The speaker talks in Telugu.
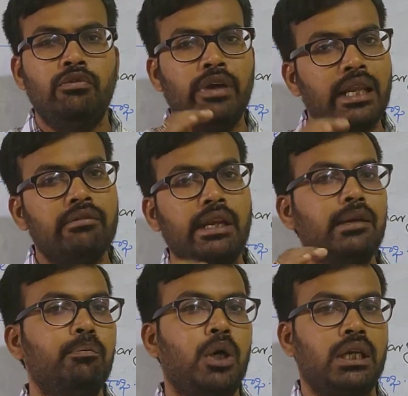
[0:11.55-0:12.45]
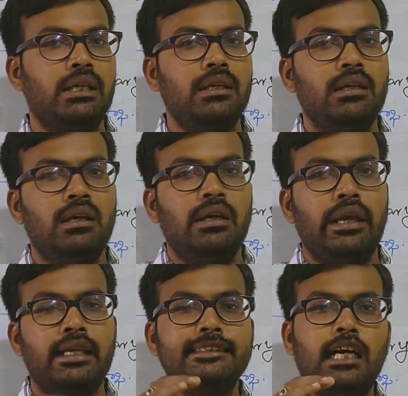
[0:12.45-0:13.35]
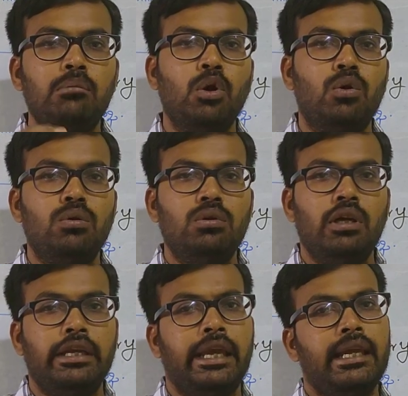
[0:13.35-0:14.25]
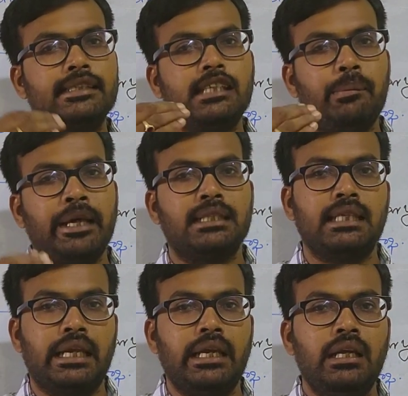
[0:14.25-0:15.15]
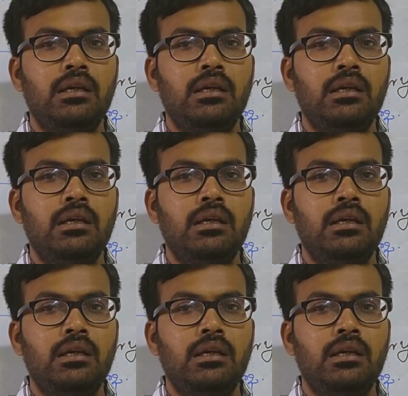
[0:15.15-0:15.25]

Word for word: వెరీ వెరీ ఇంపార్టెంట్ ఎగ్జామ్లో ఏ ఎగ్జామ్ అయినా సరే